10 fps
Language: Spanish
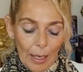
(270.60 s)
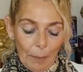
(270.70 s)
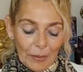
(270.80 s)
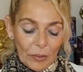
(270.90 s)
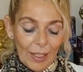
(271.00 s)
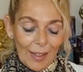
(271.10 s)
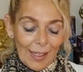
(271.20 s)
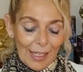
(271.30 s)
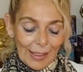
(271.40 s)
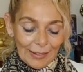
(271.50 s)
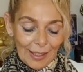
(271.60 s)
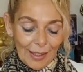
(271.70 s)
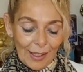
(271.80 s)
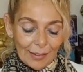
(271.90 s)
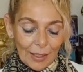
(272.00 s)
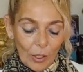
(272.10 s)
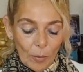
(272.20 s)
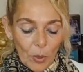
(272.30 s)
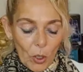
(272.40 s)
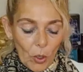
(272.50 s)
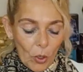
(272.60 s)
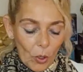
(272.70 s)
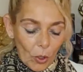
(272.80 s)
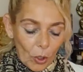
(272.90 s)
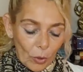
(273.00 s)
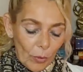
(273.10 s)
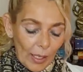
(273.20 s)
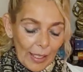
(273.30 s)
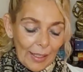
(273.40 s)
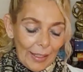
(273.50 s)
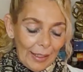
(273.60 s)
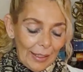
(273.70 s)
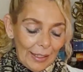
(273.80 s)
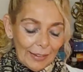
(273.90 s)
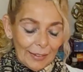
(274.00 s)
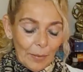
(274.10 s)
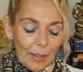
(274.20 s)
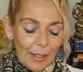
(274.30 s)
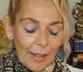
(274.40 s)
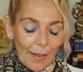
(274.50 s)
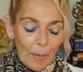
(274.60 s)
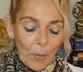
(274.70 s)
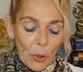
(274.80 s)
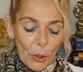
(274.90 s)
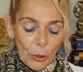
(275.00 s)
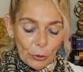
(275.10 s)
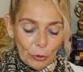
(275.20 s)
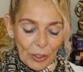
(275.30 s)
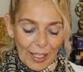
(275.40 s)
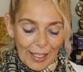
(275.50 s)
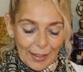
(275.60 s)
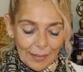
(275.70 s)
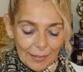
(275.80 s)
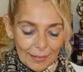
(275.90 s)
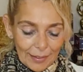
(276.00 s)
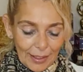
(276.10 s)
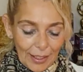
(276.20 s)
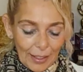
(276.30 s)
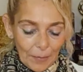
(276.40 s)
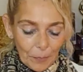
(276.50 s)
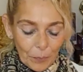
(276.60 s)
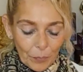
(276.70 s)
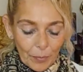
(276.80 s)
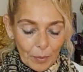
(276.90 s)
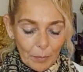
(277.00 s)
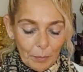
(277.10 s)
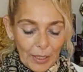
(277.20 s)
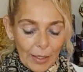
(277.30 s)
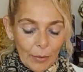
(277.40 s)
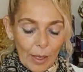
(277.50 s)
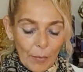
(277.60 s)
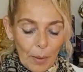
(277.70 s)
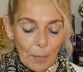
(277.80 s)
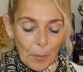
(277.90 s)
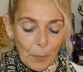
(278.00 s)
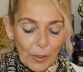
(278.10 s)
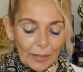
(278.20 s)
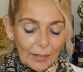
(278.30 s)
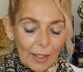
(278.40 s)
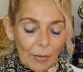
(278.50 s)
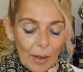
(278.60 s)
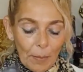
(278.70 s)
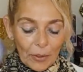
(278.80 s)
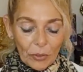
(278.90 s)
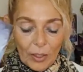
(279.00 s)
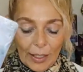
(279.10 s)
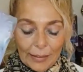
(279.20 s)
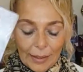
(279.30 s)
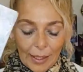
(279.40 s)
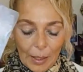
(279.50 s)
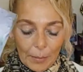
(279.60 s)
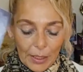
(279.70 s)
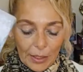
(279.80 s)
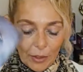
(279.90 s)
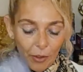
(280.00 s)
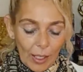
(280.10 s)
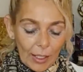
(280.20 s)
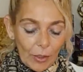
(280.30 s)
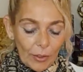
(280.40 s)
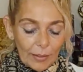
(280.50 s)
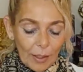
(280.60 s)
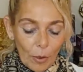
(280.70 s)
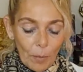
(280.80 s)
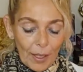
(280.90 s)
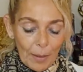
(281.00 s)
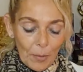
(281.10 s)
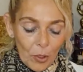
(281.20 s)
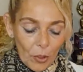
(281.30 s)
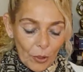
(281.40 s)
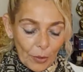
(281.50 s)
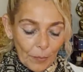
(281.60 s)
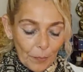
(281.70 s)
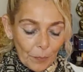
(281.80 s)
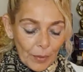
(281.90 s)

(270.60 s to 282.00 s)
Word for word: Las personas de Aries que están así como con una inestabilidad amorosa, ¿sí? Viene una nueva propuesta, hay una persona que está en camino, ahí con esa copa de amor,